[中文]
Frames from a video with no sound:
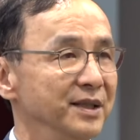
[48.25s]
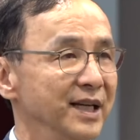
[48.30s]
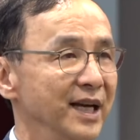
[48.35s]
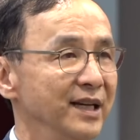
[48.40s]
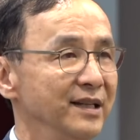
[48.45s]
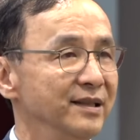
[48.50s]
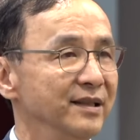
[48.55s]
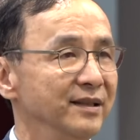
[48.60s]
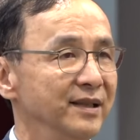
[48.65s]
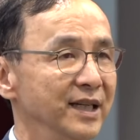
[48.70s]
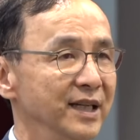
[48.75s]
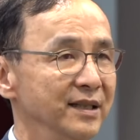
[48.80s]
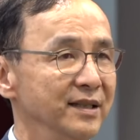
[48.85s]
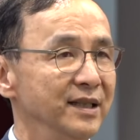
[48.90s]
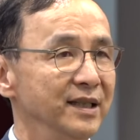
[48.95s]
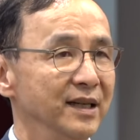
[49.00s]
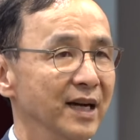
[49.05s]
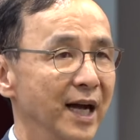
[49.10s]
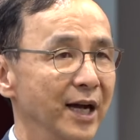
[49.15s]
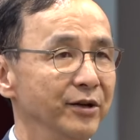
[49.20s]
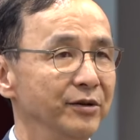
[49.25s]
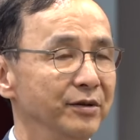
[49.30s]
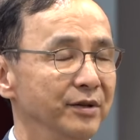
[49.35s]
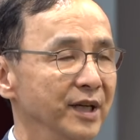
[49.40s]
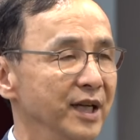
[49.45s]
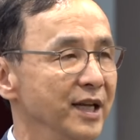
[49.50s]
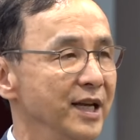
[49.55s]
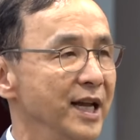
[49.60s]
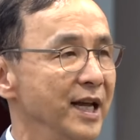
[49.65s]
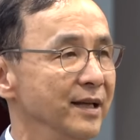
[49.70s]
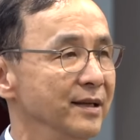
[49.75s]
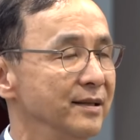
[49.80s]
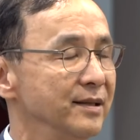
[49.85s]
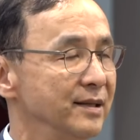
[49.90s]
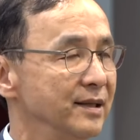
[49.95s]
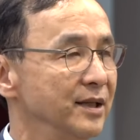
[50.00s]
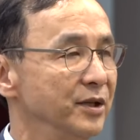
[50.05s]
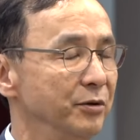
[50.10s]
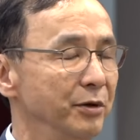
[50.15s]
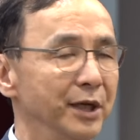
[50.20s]
再一次提起，还有1年
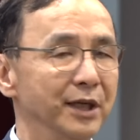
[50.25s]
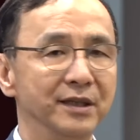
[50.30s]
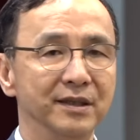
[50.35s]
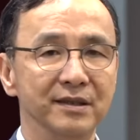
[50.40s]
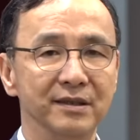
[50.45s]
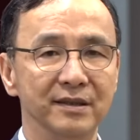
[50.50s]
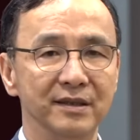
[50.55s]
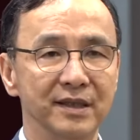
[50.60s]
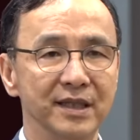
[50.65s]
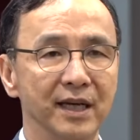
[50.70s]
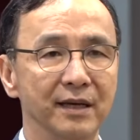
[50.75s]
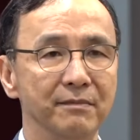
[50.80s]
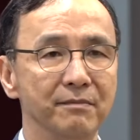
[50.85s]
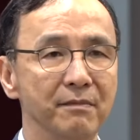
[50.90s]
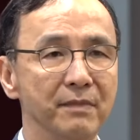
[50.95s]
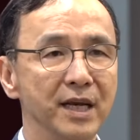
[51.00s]
4个月的时间，